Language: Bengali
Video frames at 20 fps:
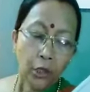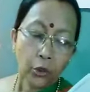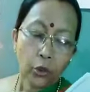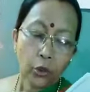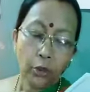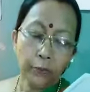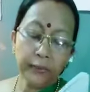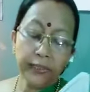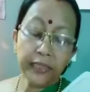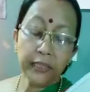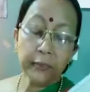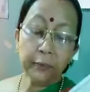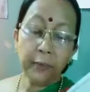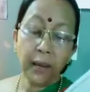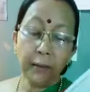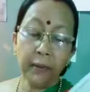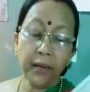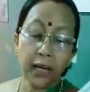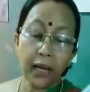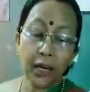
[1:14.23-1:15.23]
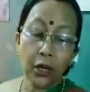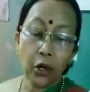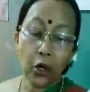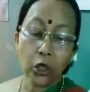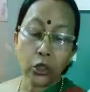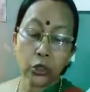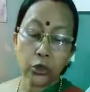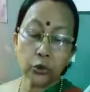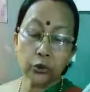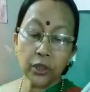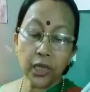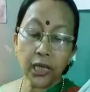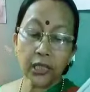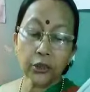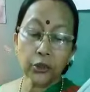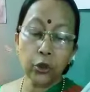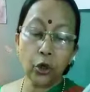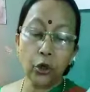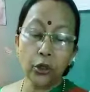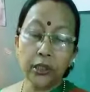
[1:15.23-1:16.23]
রবেনের বাবা হর্ষনাথ
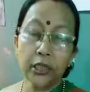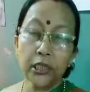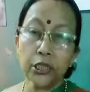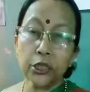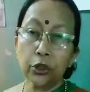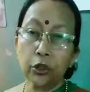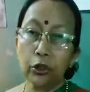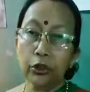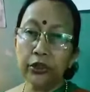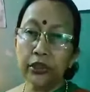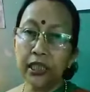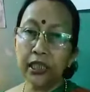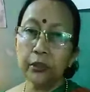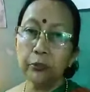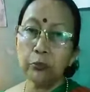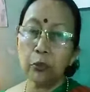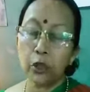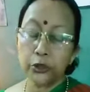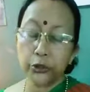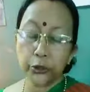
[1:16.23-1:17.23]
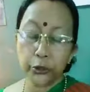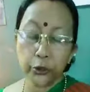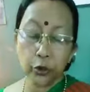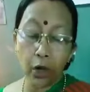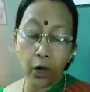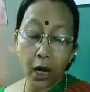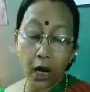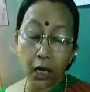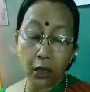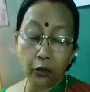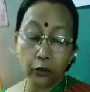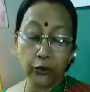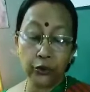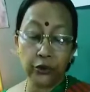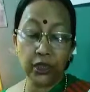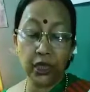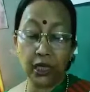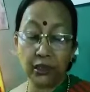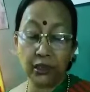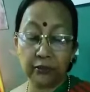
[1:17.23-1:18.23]
ধনেশগঞ্জের মস্ত
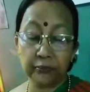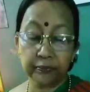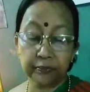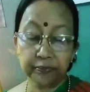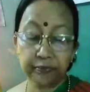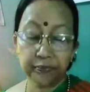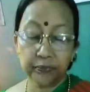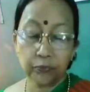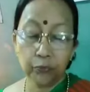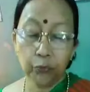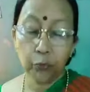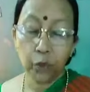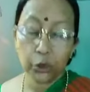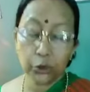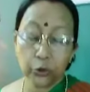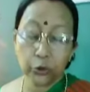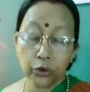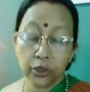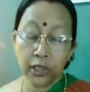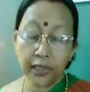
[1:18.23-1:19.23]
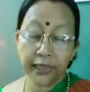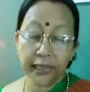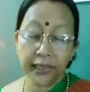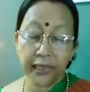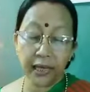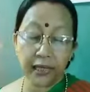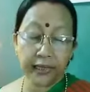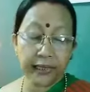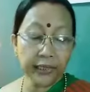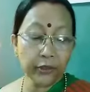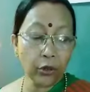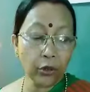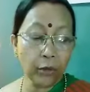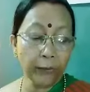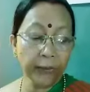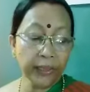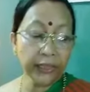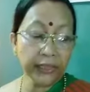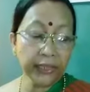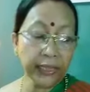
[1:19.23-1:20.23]
আড়তদার বছরখানেক আগে
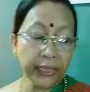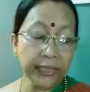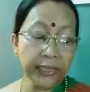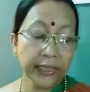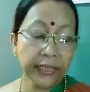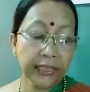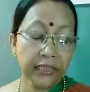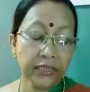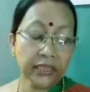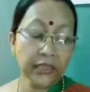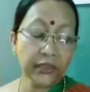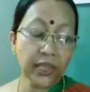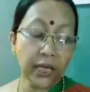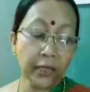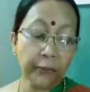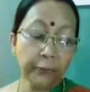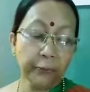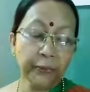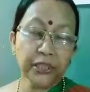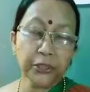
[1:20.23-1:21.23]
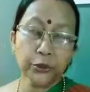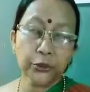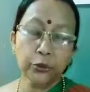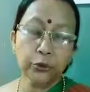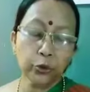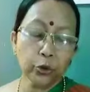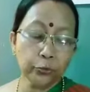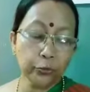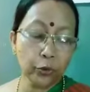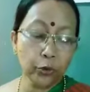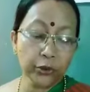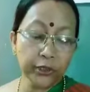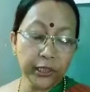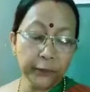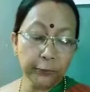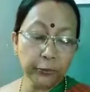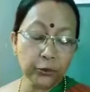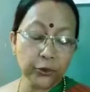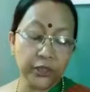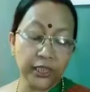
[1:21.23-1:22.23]
রমেনকে সে তার পিস্তুত
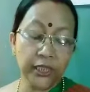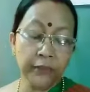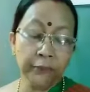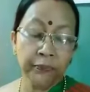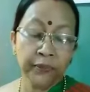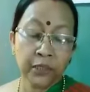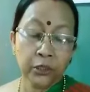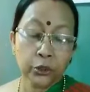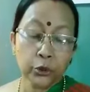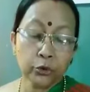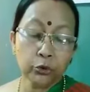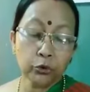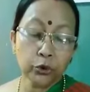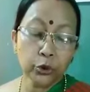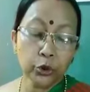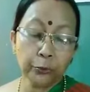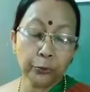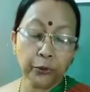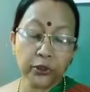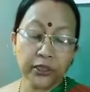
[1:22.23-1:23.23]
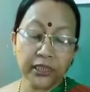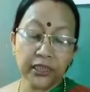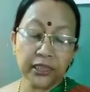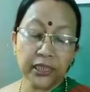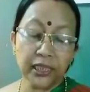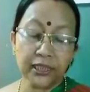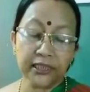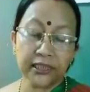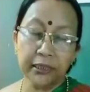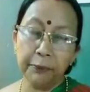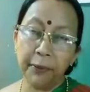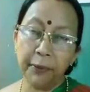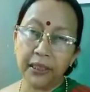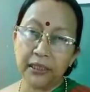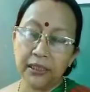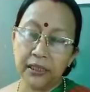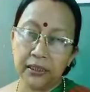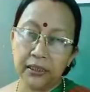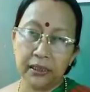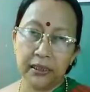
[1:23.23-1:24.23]
ভগ্নিপতি সূর্যপদের কাছে
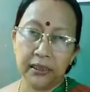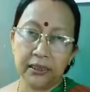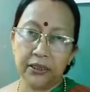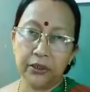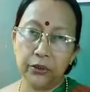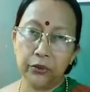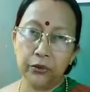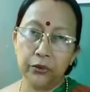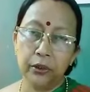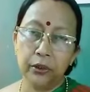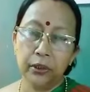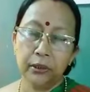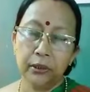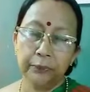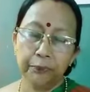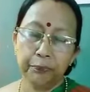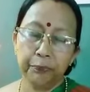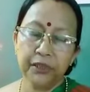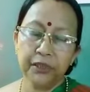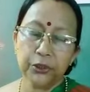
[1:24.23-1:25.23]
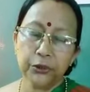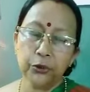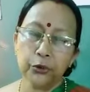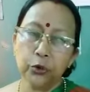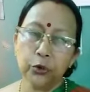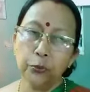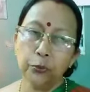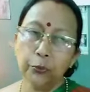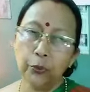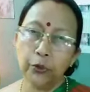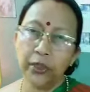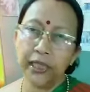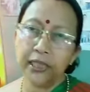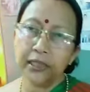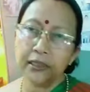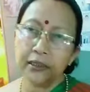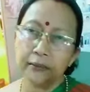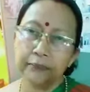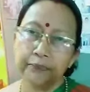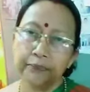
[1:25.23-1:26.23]
পাঠিয়ে দিয়েছিল পিস্তুত বোনের
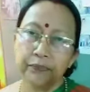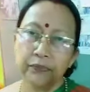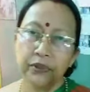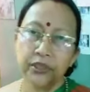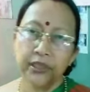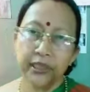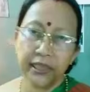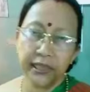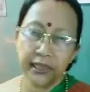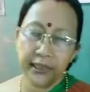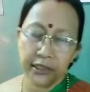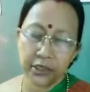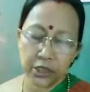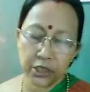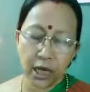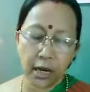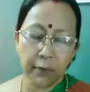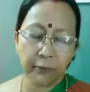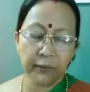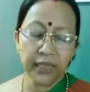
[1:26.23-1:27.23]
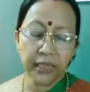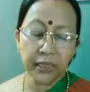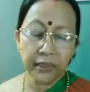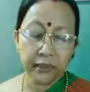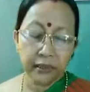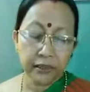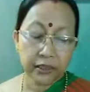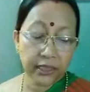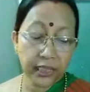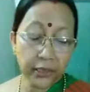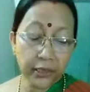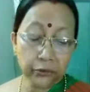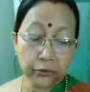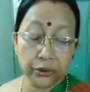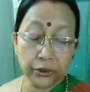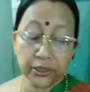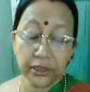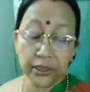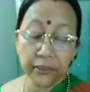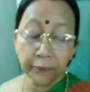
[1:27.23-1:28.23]
যে স্বামী সেই
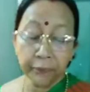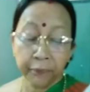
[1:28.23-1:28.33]
হচ্ছে